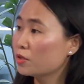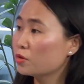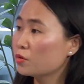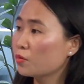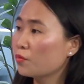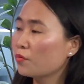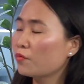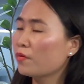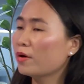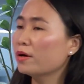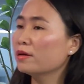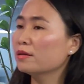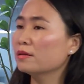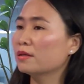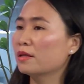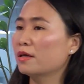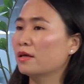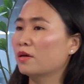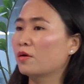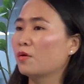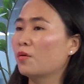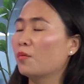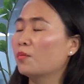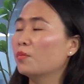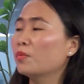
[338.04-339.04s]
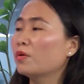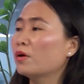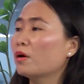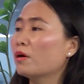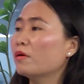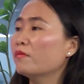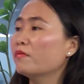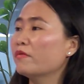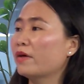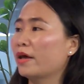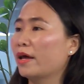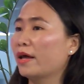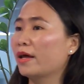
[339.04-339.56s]
Trung Quốc thì cũng
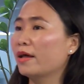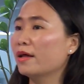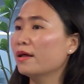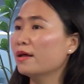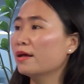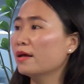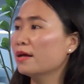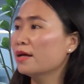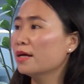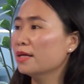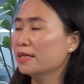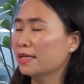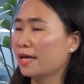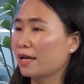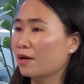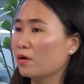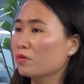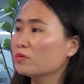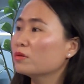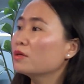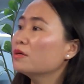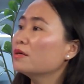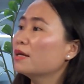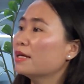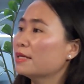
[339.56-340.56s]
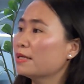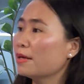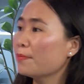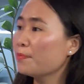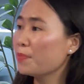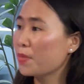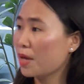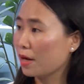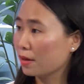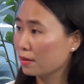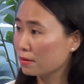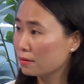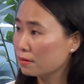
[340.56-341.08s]
có vẻ nhà đầu tư đã
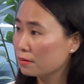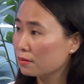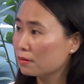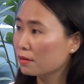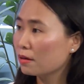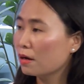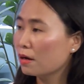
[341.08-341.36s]
chấp nhận được